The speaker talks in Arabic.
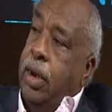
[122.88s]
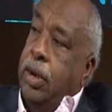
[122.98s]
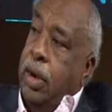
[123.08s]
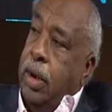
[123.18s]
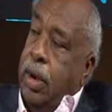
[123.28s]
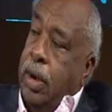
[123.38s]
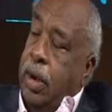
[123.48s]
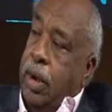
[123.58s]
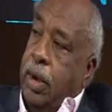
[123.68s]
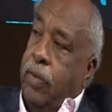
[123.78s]
كثيرة
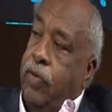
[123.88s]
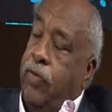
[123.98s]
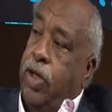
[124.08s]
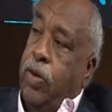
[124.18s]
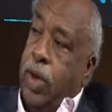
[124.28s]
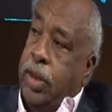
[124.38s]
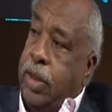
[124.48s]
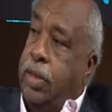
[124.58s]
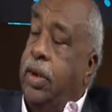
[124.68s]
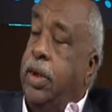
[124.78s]
جدا بين
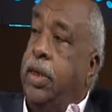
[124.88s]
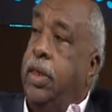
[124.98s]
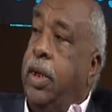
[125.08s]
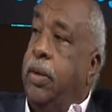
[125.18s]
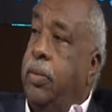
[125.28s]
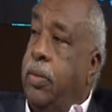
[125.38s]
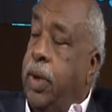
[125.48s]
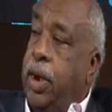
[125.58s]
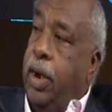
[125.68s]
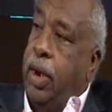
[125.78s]
الأجيال
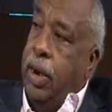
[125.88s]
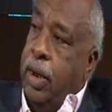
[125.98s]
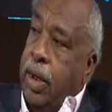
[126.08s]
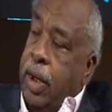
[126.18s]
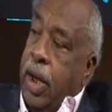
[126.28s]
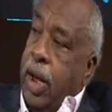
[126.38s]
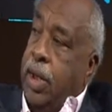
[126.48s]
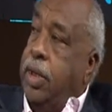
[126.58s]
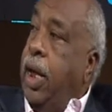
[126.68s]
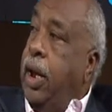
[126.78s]

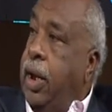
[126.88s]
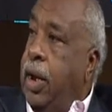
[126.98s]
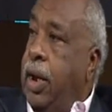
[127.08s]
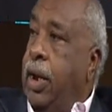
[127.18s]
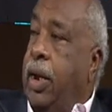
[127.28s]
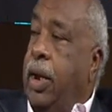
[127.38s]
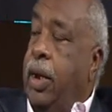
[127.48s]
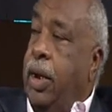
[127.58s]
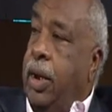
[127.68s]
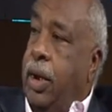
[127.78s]
اللاحقة والأجيال
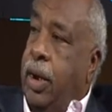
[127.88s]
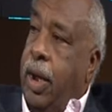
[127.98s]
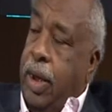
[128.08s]
الحالية الآن